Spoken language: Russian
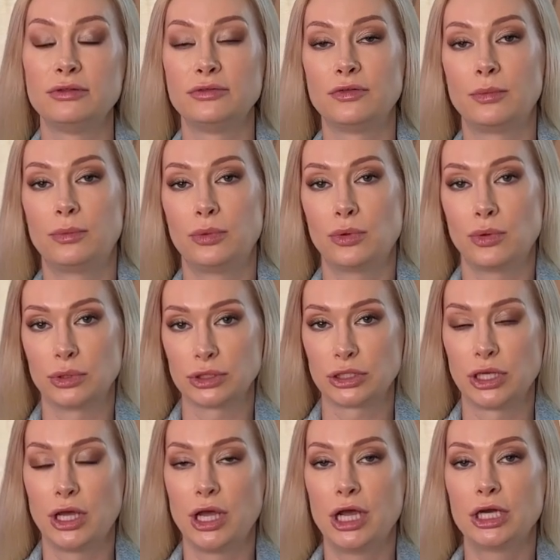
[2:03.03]
вопрос
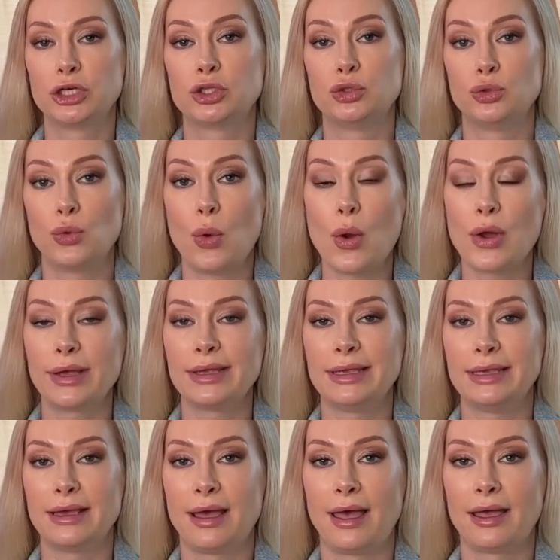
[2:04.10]
«Кто
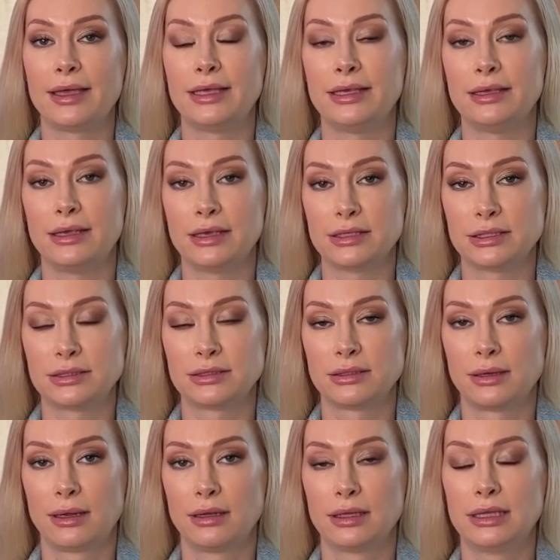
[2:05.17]
я есть?»
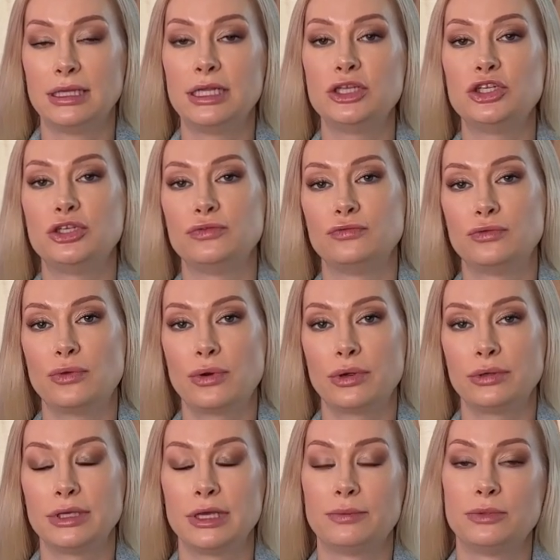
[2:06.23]
Для
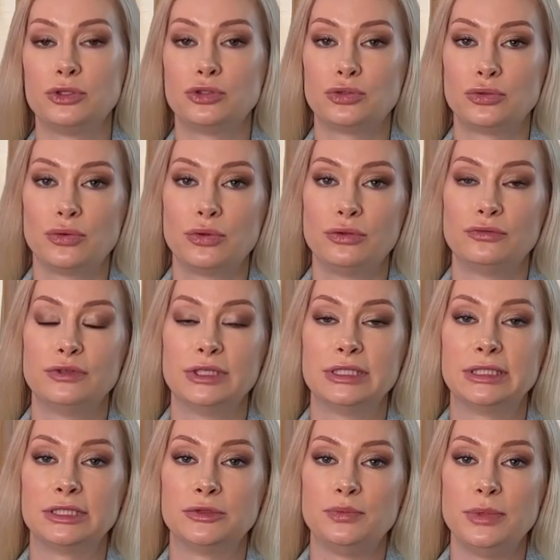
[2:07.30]
чего я пришел в
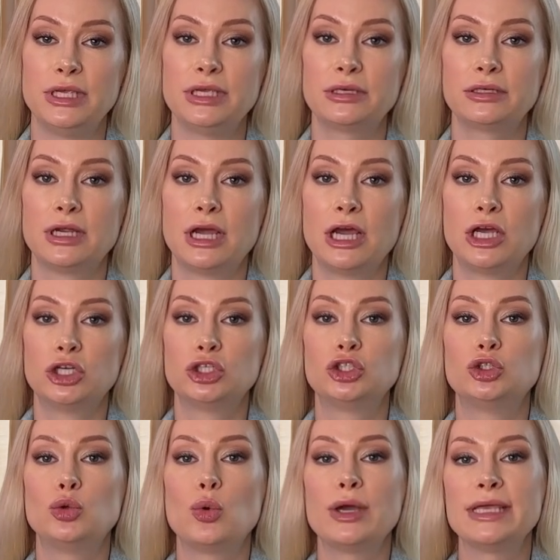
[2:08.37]
этот мир?
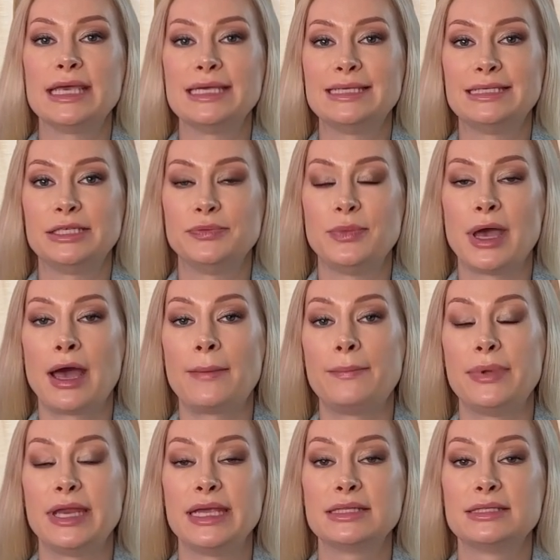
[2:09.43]
Что я из себя
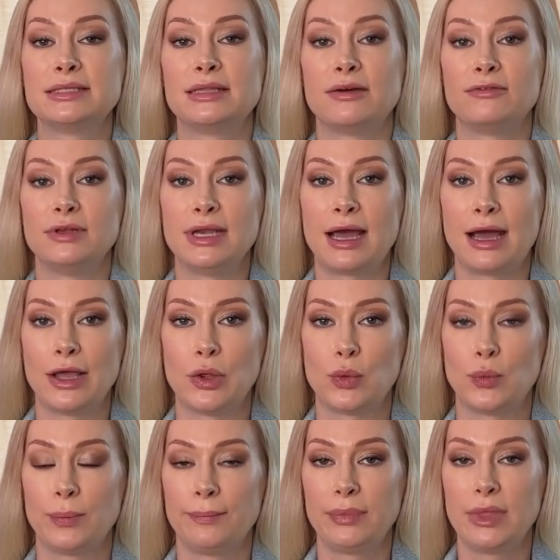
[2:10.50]

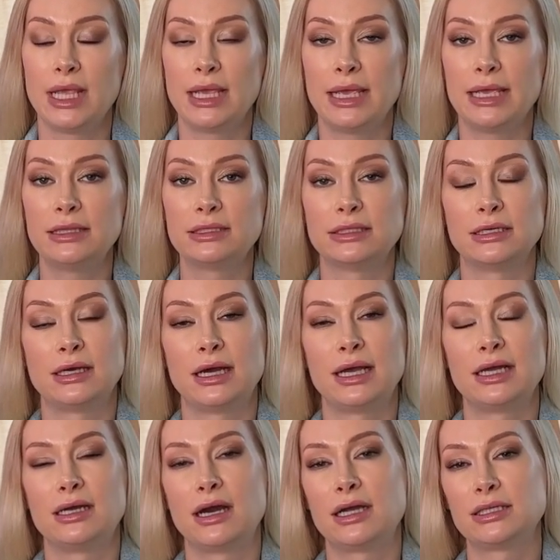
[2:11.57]
представляю? Это
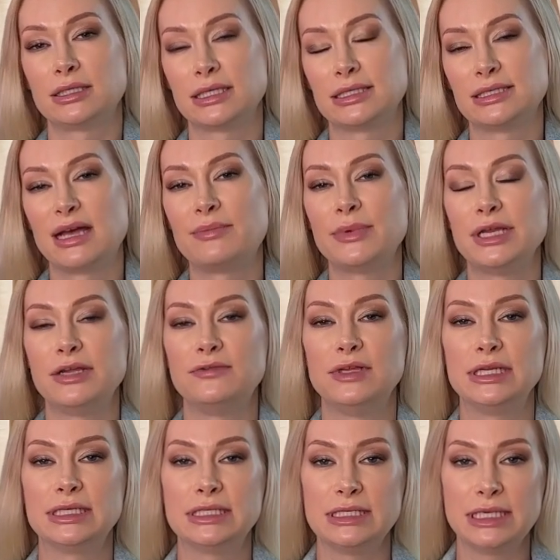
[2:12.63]
такая карта
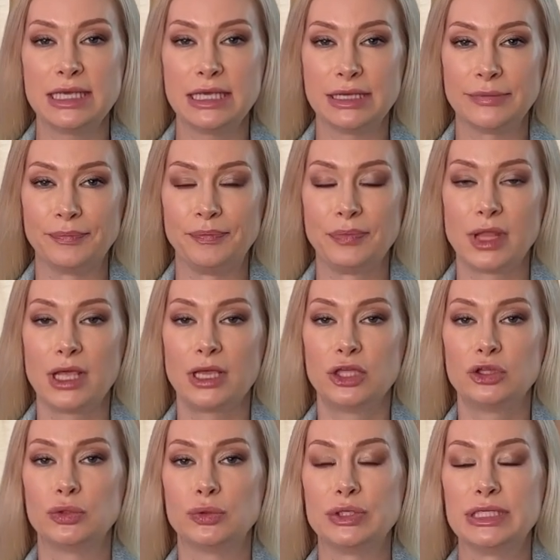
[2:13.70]
саморефлексии,
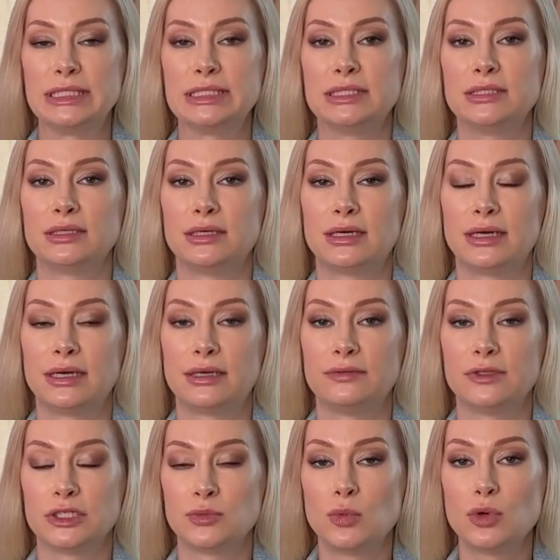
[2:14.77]
то есть, а,
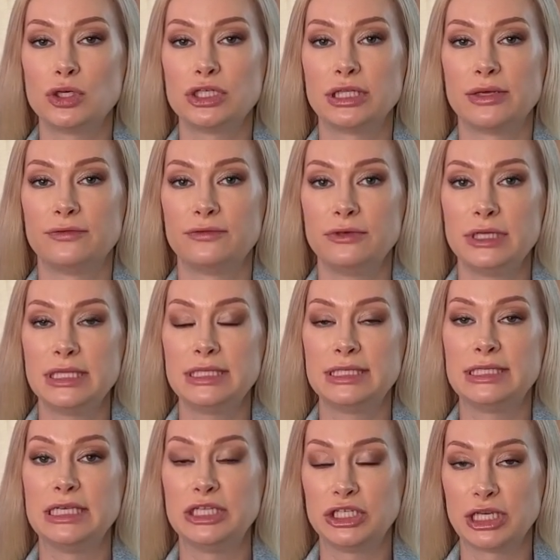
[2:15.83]
возможно, вы
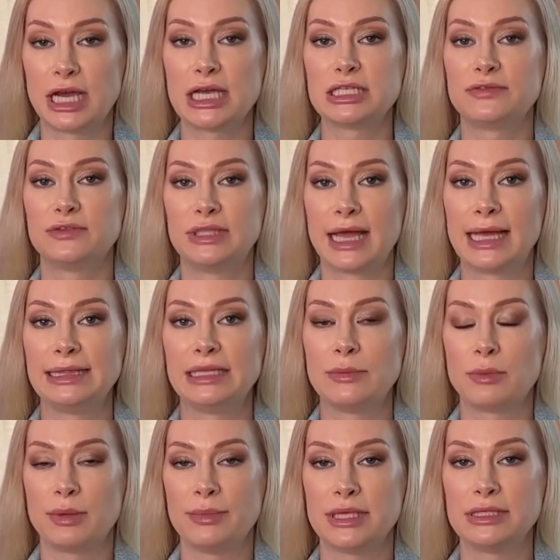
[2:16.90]
сейчас, в данный
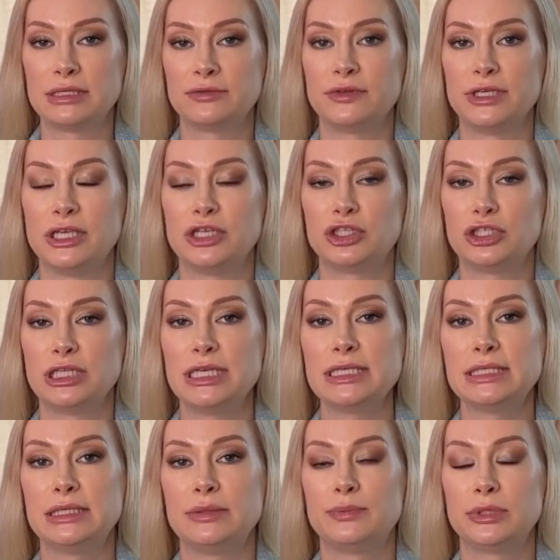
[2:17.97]
момент своей
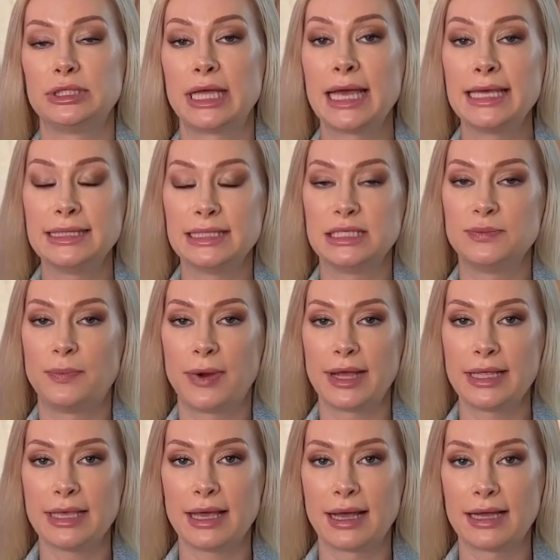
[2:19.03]
жизни, пытаетесь
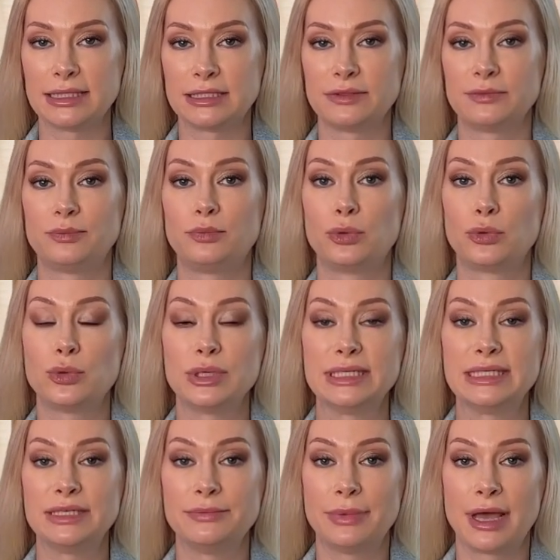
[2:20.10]
понять про
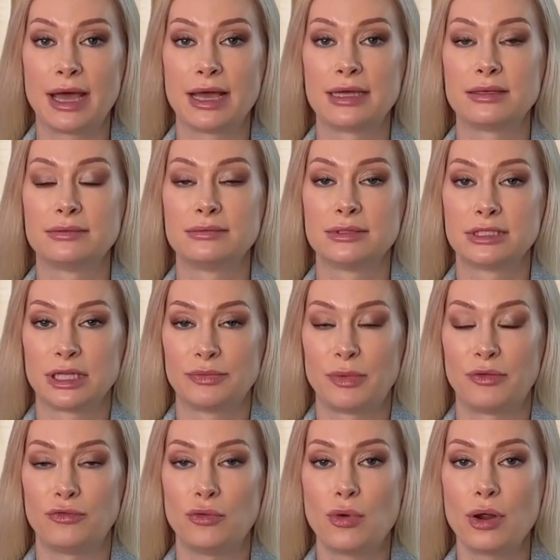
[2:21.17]
себя
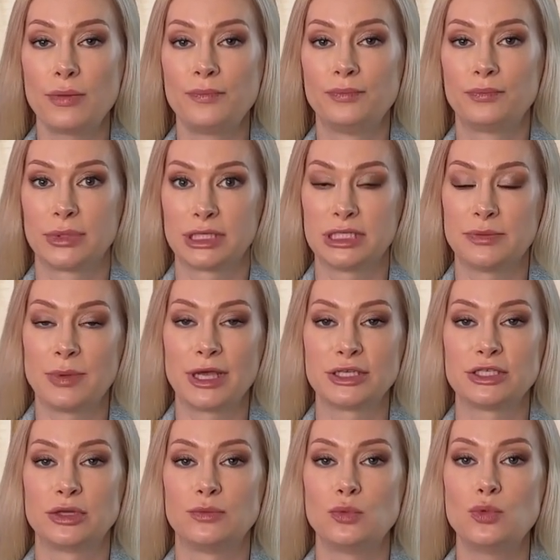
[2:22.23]
самого, про себя
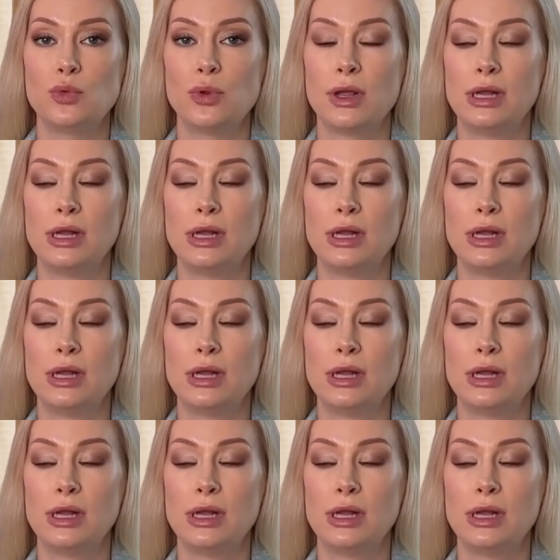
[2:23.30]
саму,